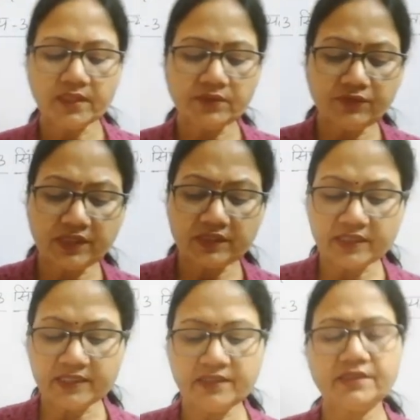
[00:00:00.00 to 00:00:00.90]
वेद
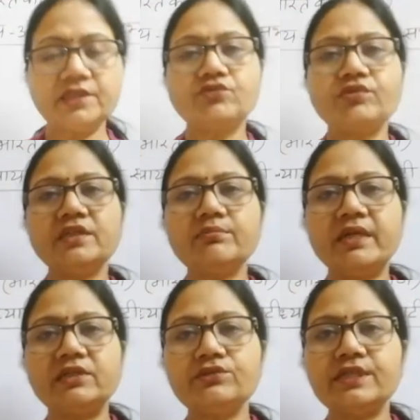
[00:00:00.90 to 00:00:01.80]
यानी ऋग्वेद
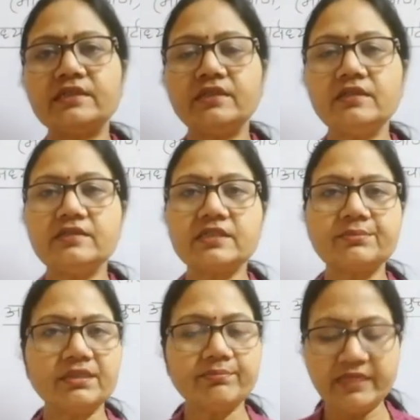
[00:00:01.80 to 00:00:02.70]
मानव जाति की
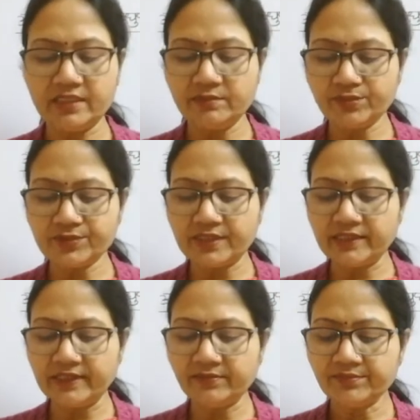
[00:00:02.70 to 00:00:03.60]
सबसे पहली
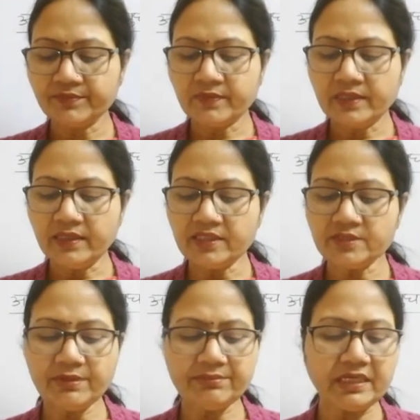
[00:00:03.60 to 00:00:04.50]
पुस्तक है
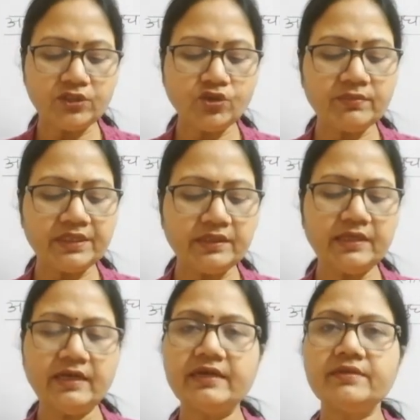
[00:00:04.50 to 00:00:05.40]
इसमें मानव मन
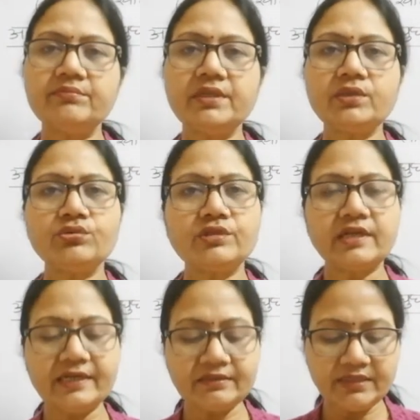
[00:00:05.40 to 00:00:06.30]
के आरंभिक
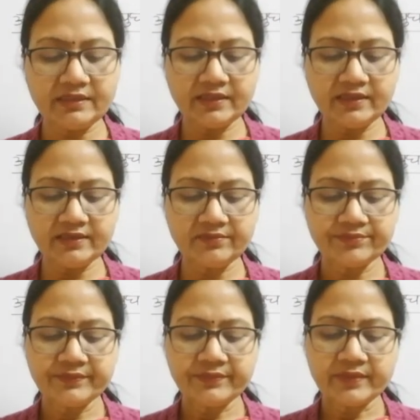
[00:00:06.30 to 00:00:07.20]
उद्गार मिलते हैं
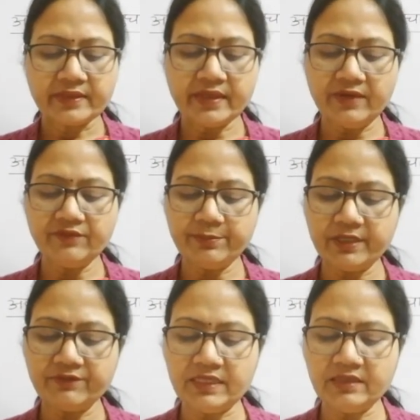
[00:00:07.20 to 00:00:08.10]
काव्य
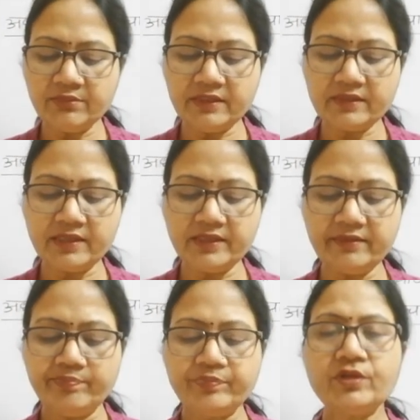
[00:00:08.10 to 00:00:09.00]
प्रवाह मिलता
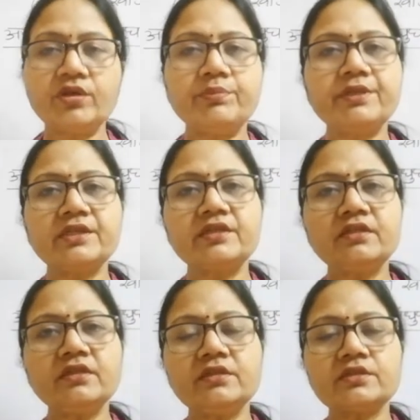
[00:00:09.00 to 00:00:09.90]
है और
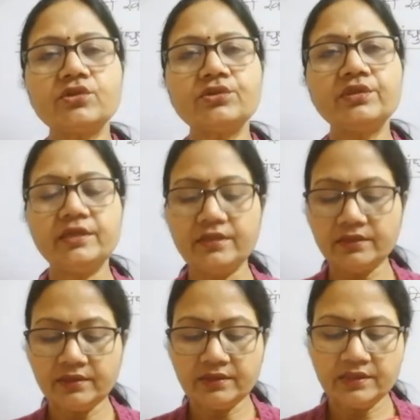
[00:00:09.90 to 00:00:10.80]
प्रकृति के
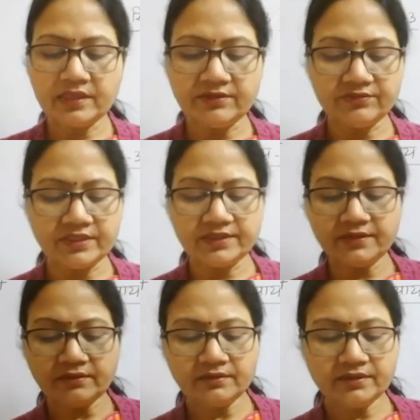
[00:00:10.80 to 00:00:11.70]
सौंदर्य का
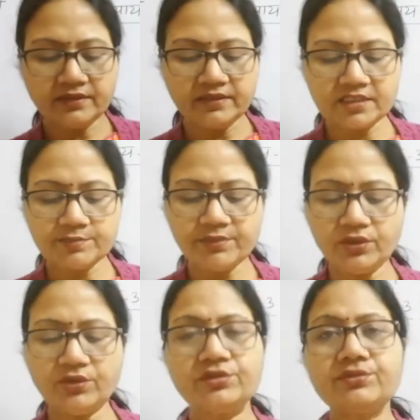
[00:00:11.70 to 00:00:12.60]
वर्णन
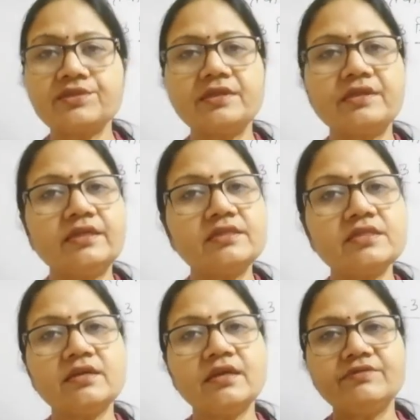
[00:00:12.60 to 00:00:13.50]
इसमें और उसके
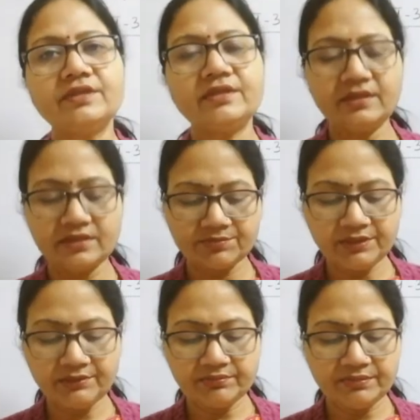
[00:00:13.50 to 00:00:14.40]
रहस्य का वर्णन
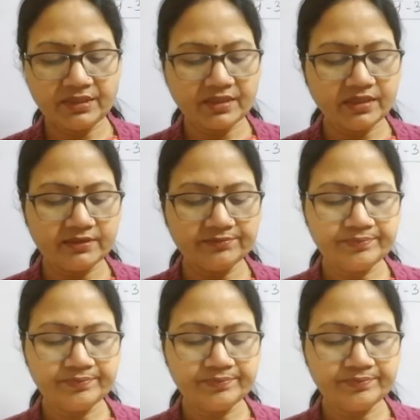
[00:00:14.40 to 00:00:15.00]
इसमें मिलता है